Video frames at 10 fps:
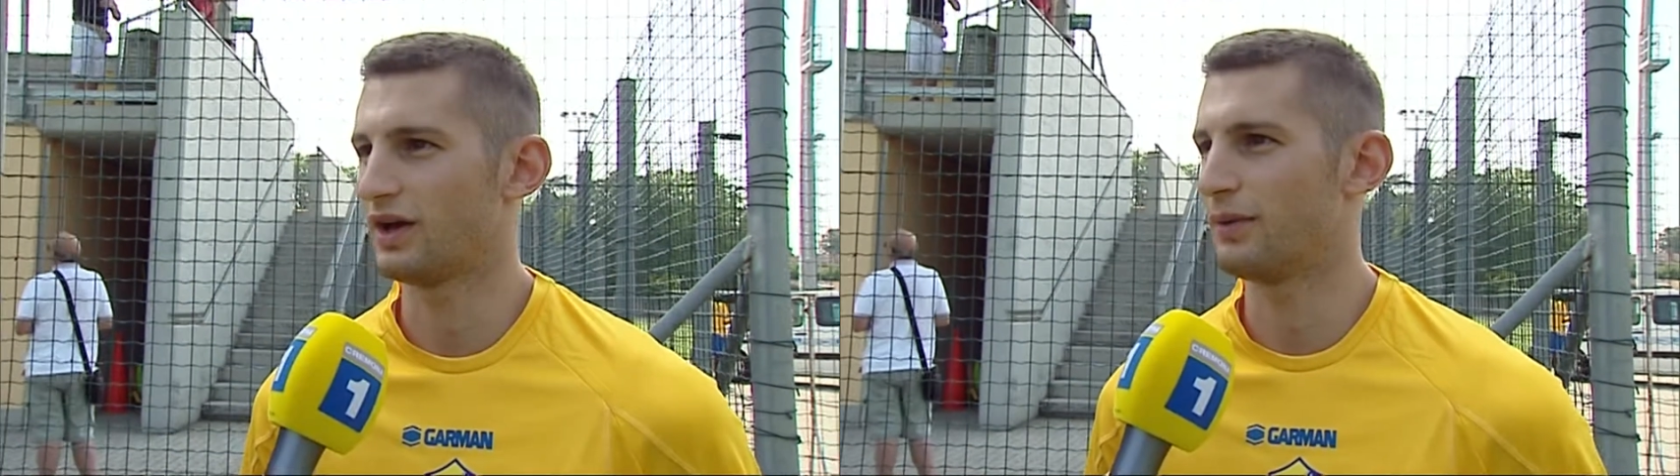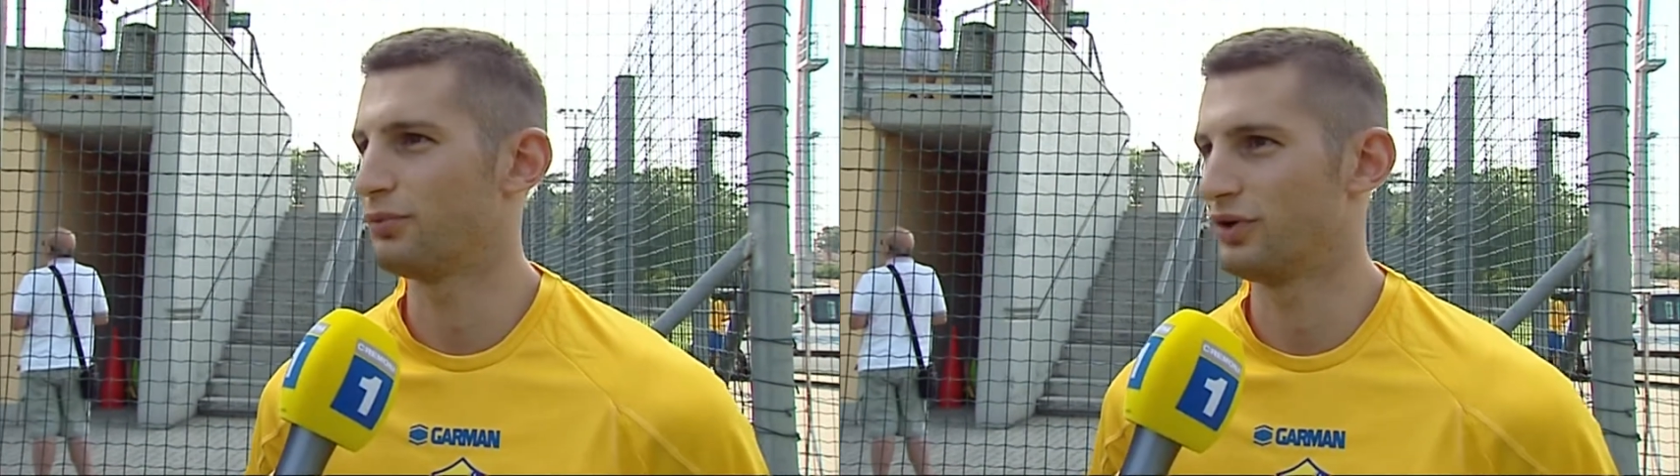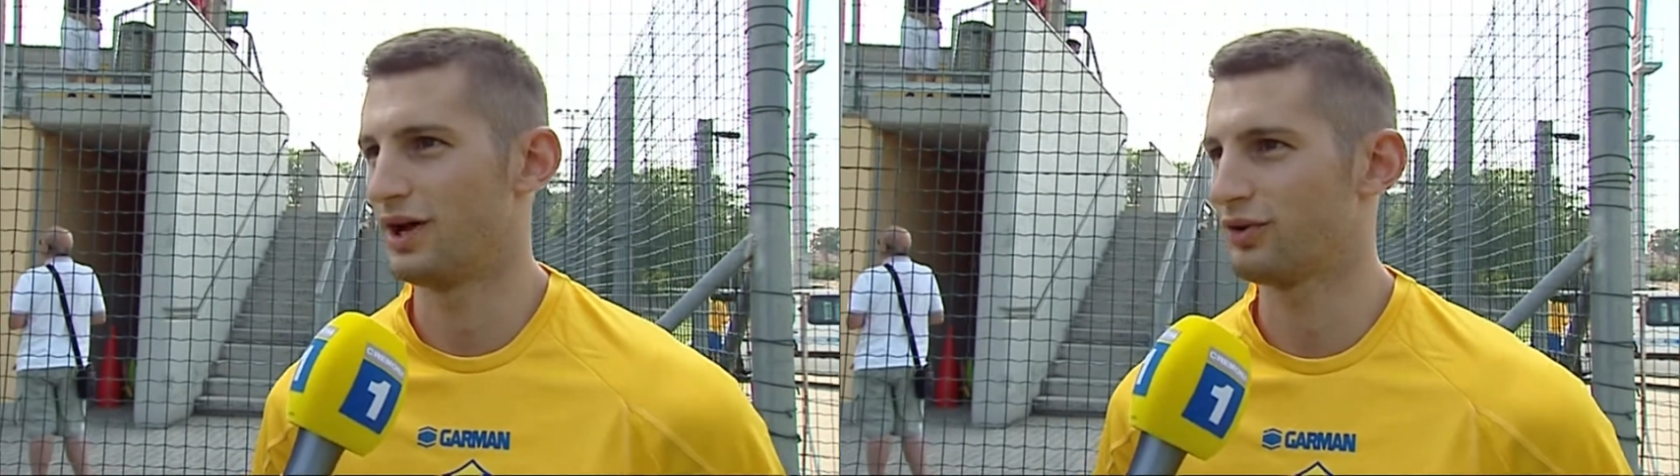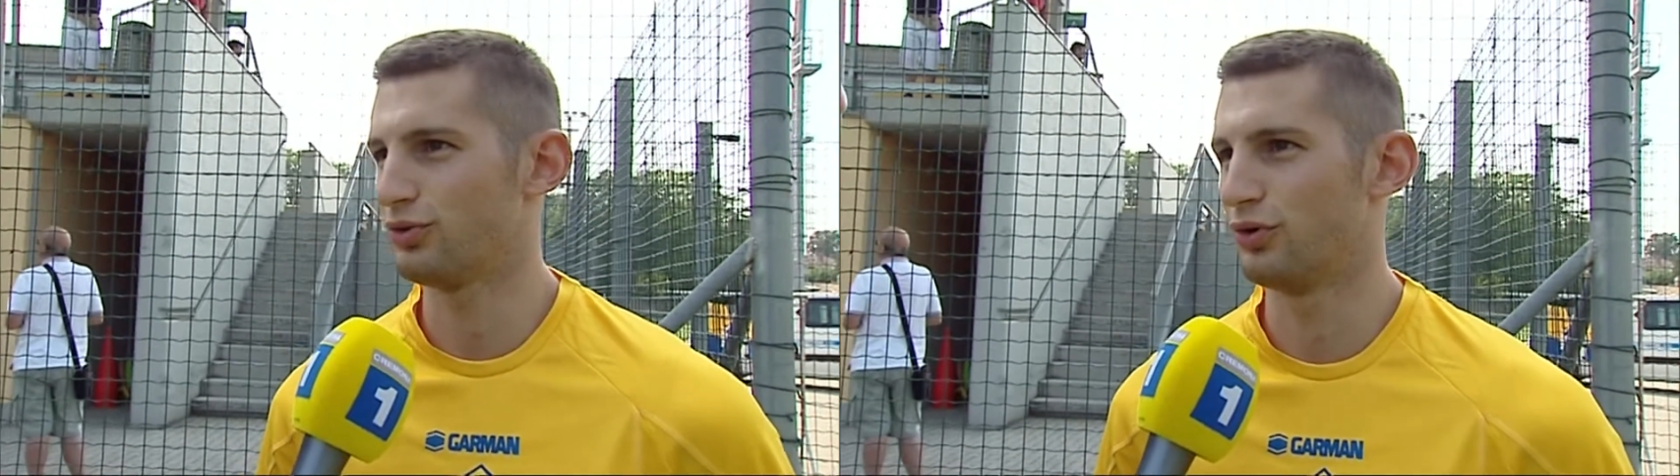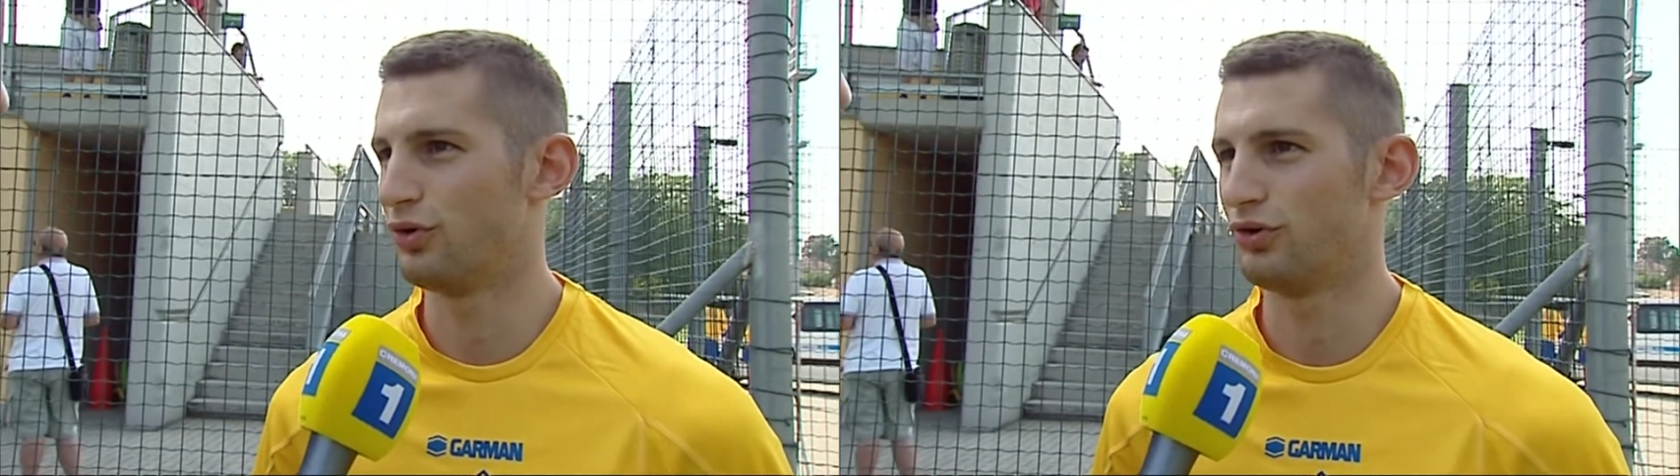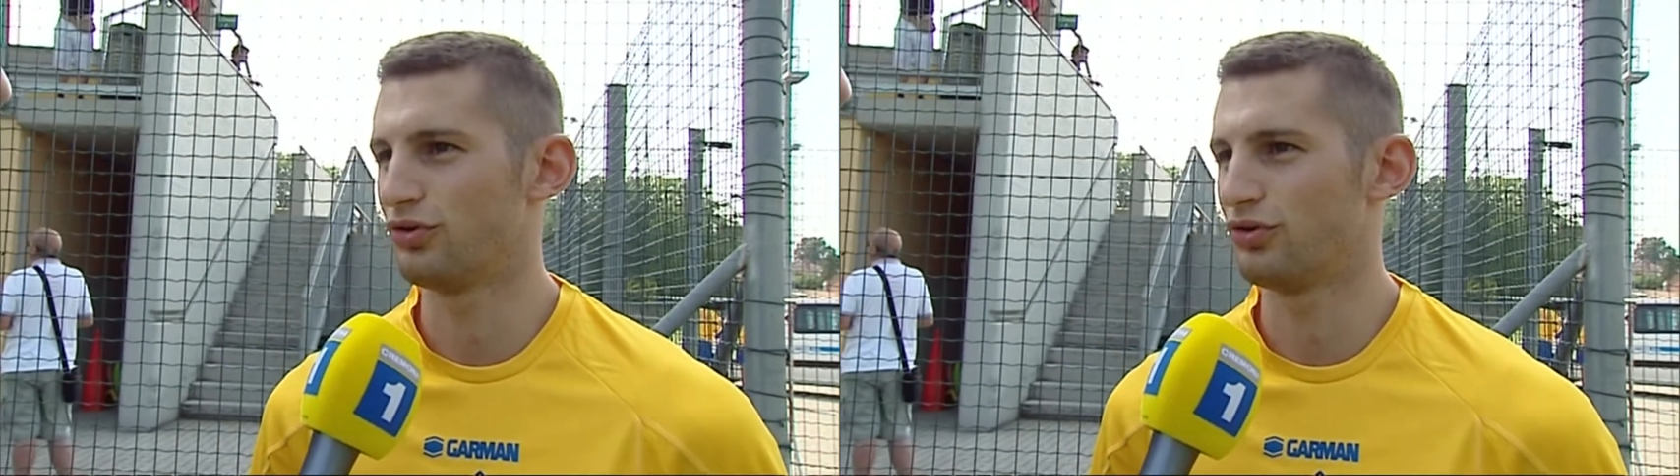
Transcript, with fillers: campionato